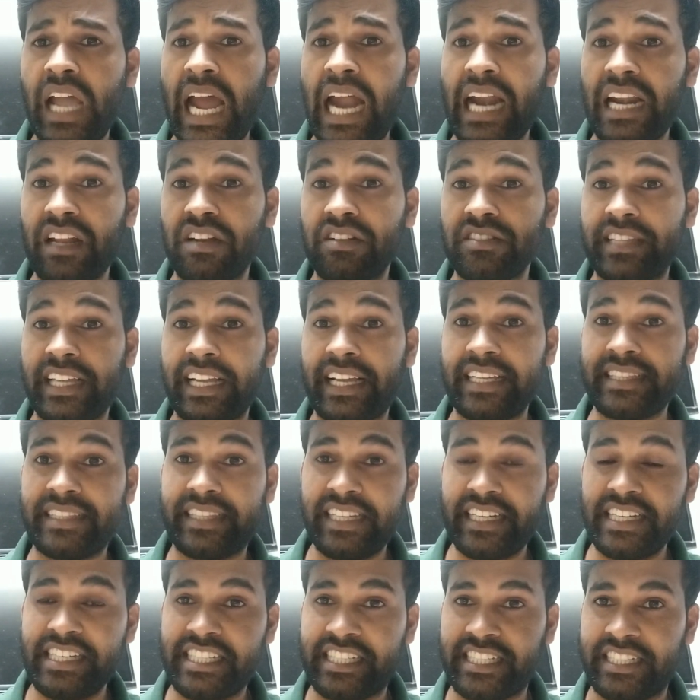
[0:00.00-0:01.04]
আঠারো থেকে
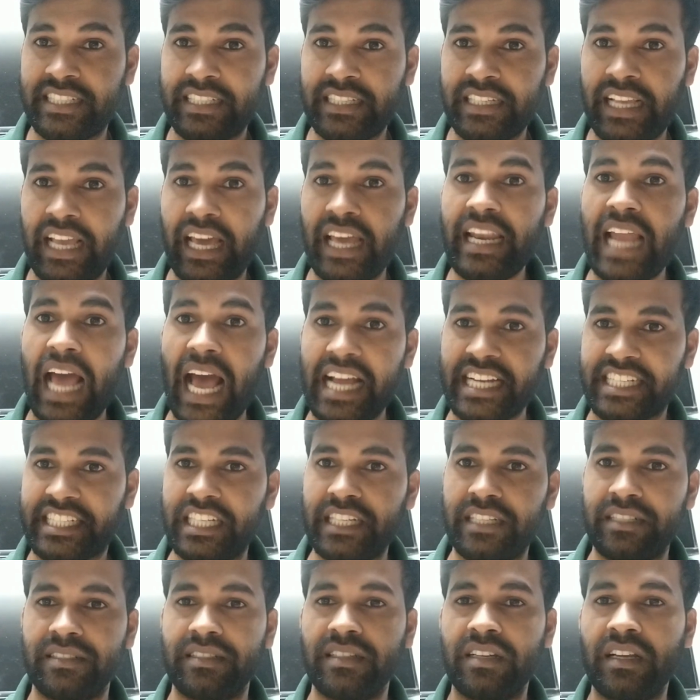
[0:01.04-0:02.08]
তিরিশ কেন
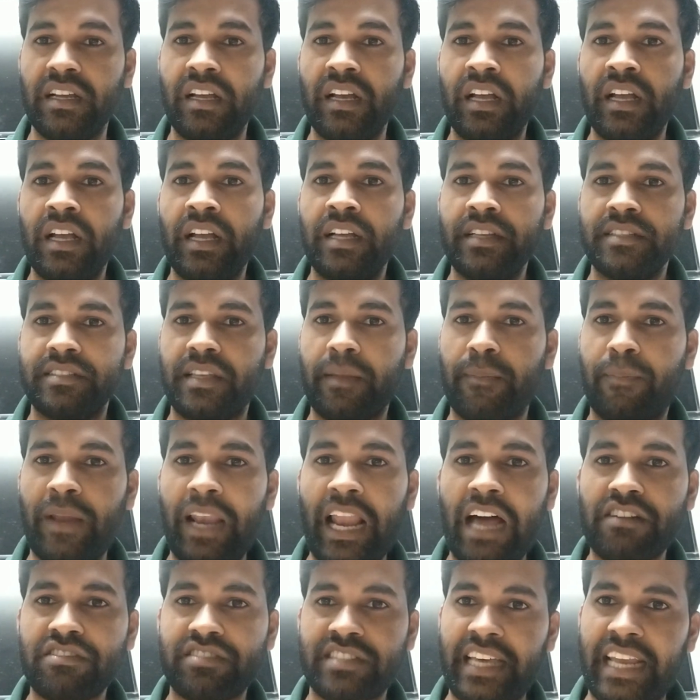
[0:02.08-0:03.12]
আশি যে
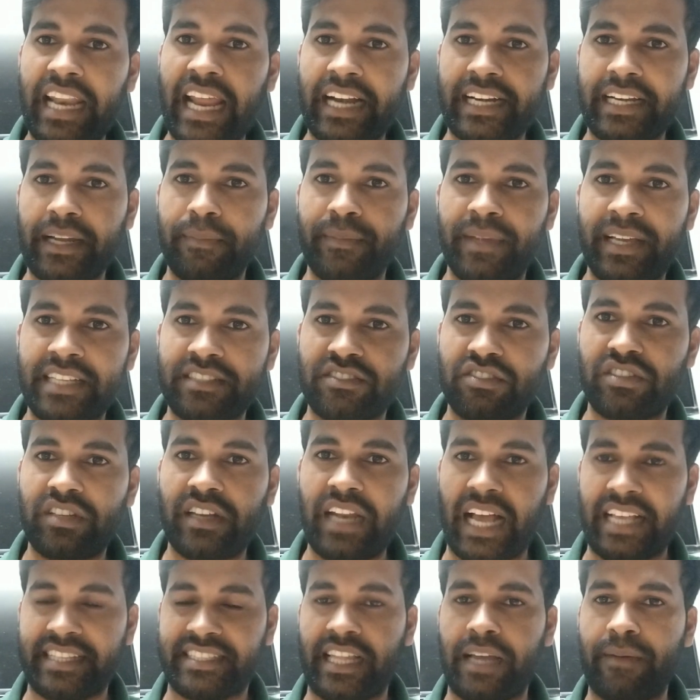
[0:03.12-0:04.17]
ব্লাউজ ছাড়া একটা মেয়ে যদি
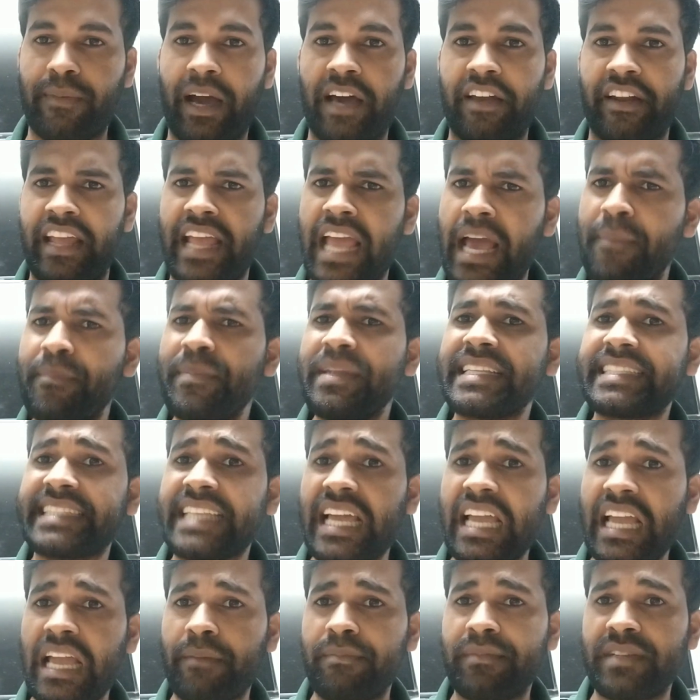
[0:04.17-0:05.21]
রাস্তায় বাইরে এমনিতে
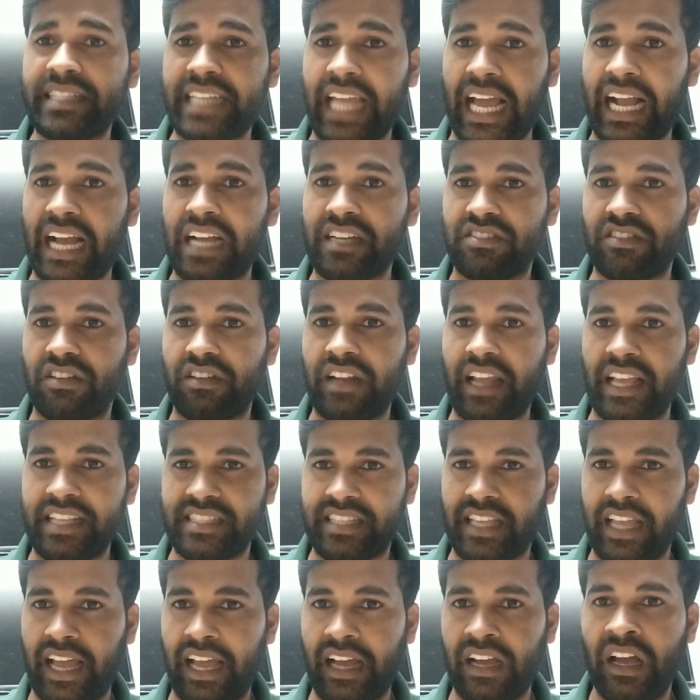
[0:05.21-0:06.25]
এমনি ঢাকা শহরে
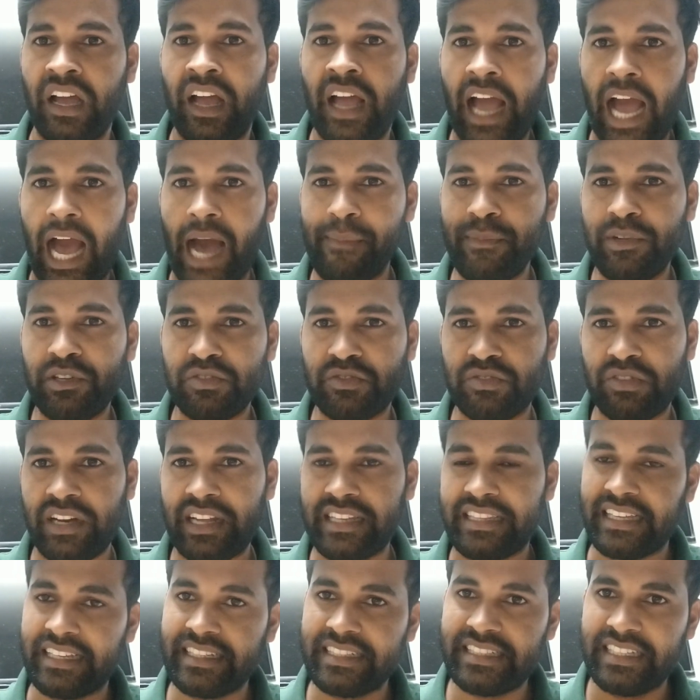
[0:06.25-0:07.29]
আজকে আমি উত্তরায়
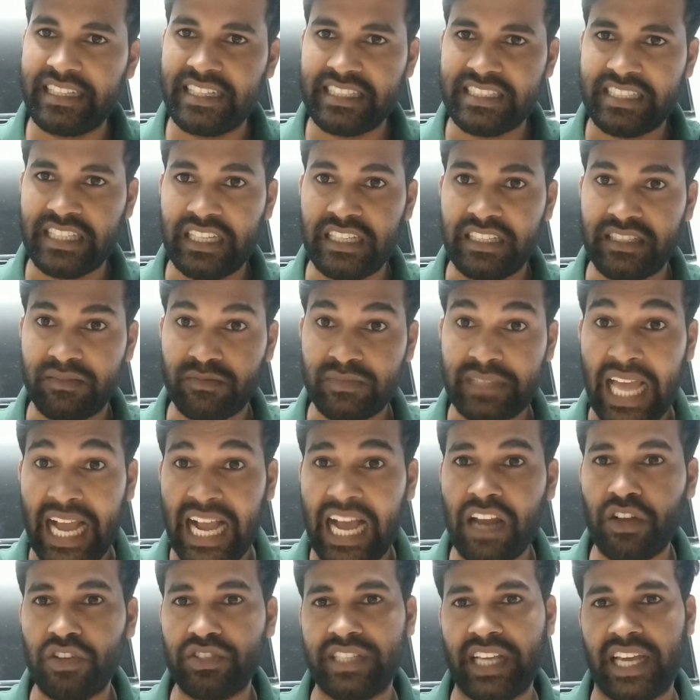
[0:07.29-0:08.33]
থাকি ঠিক আছে
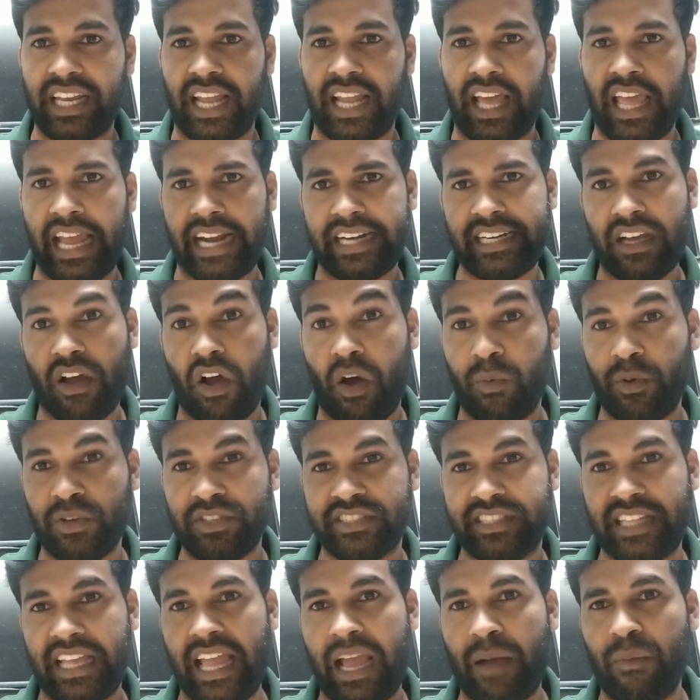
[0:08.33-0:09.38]
তাকানো যায় না একটা
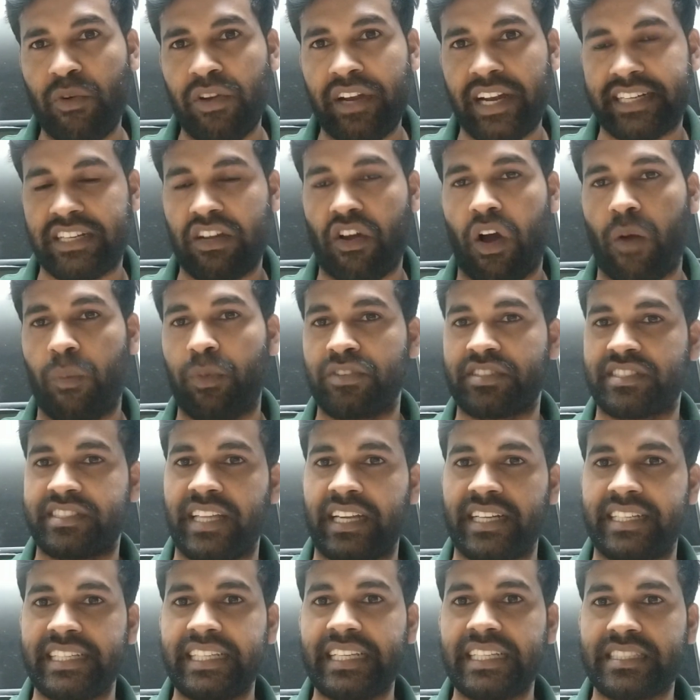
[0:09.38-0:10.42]
অবস্থা এমন একটা অবস্থা
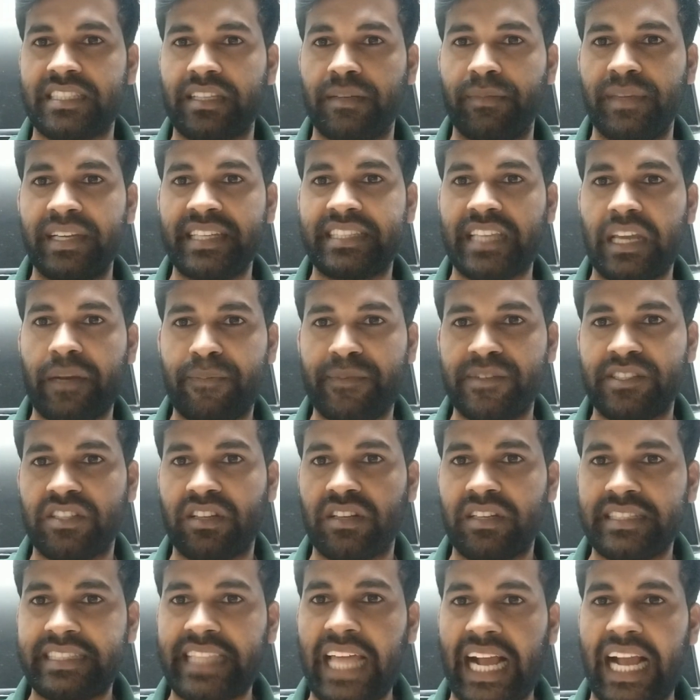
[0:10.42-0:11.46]
ঠিক আছে মেয়েদের
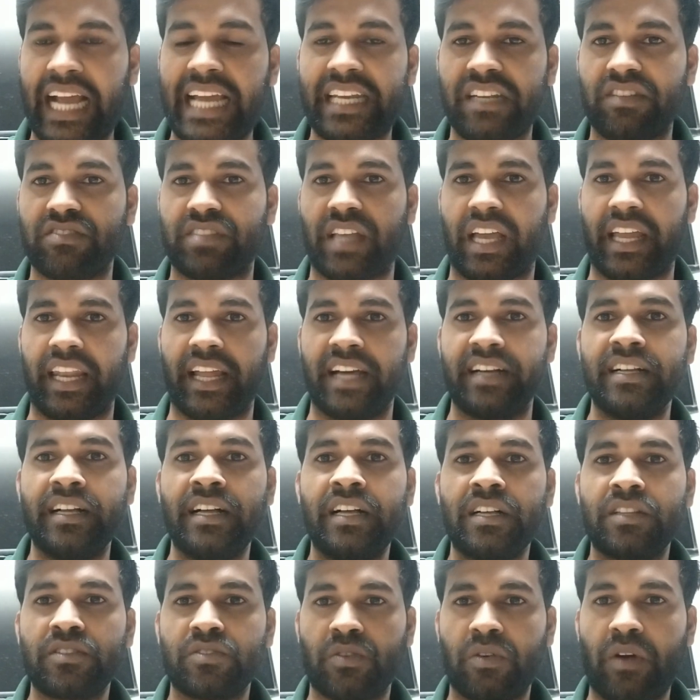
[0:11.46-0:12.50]
পিছনে তাকানো যায় না
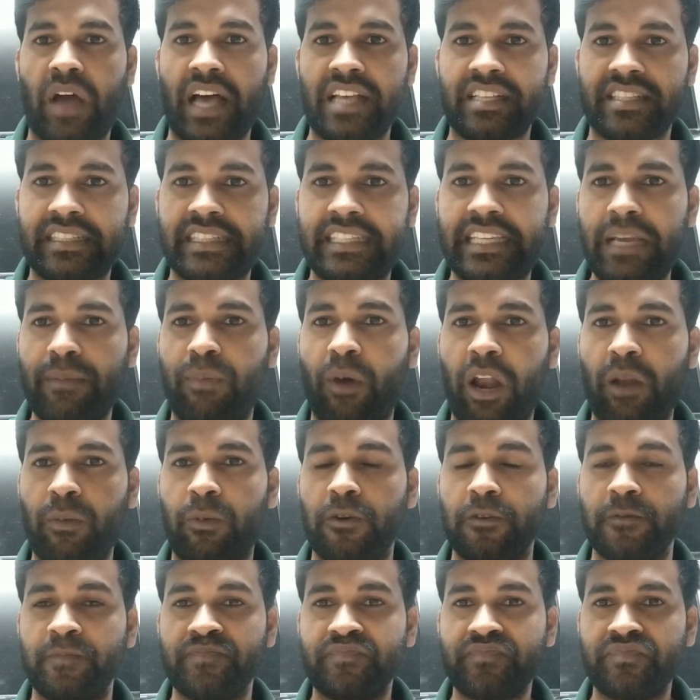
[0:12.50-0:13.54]
তো আজ কি বলবো